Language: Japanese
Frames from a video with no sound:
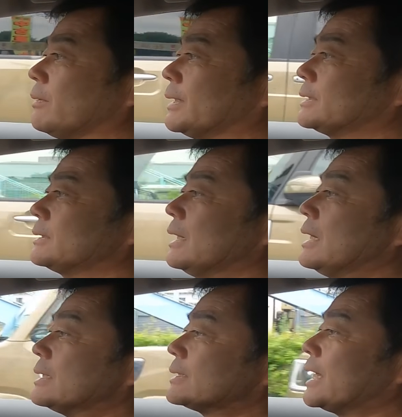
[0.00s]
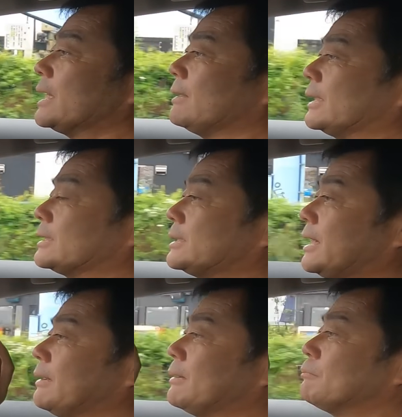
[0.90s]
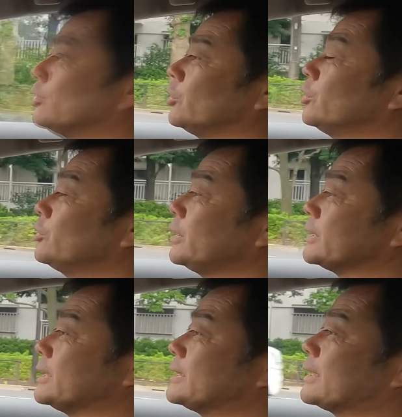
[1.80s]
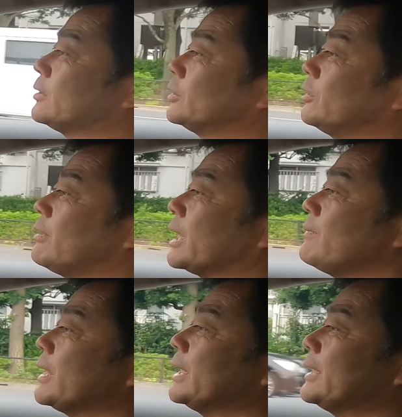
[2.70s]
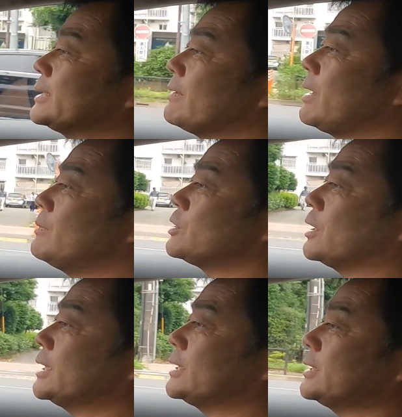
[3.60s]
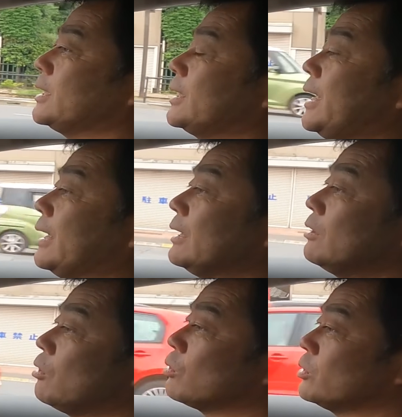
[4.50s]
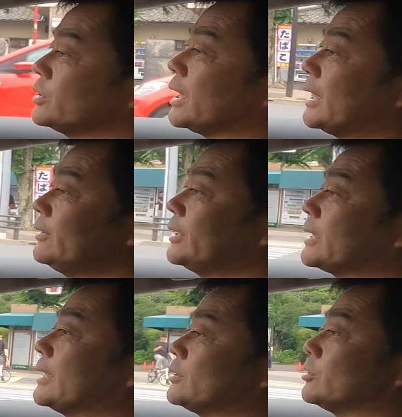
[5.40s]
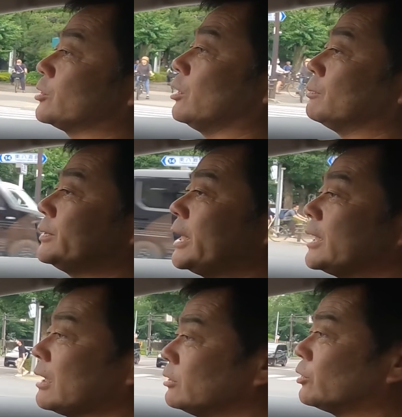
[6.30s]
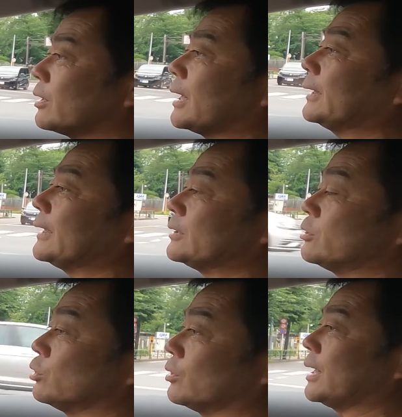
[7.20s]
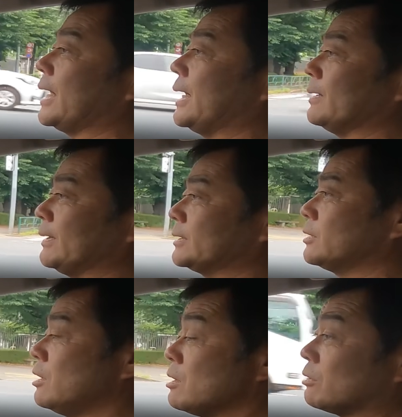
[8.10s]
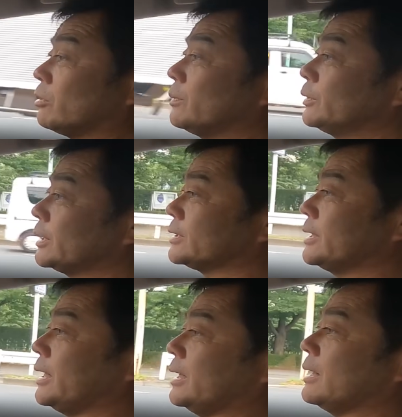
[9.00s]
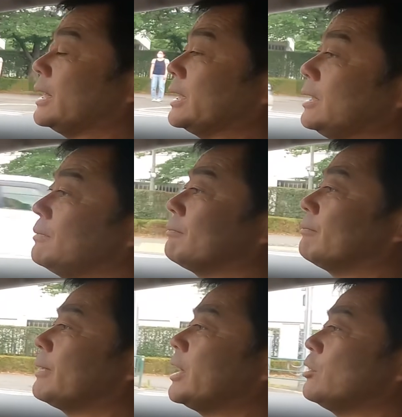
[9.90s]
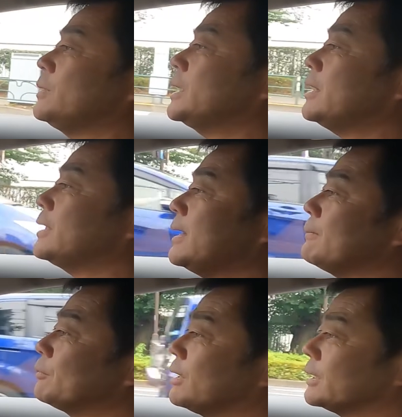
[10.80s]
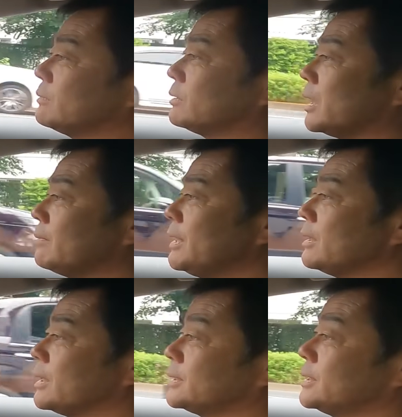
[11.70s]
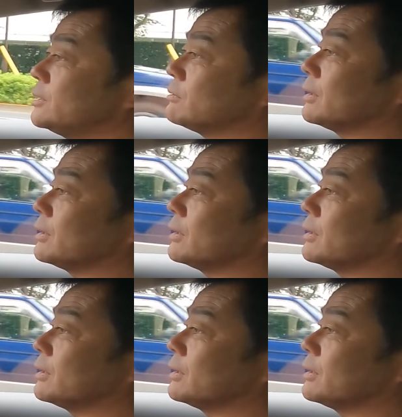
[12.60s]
れますさらにはですね歩道とですね車道の分け目がない狭い道を走っていて歩行者が歩ってたりするとブレーキがぐっとかかったりするがありますこれもですねやはり前を見ていてプロアクティブドライビングアシス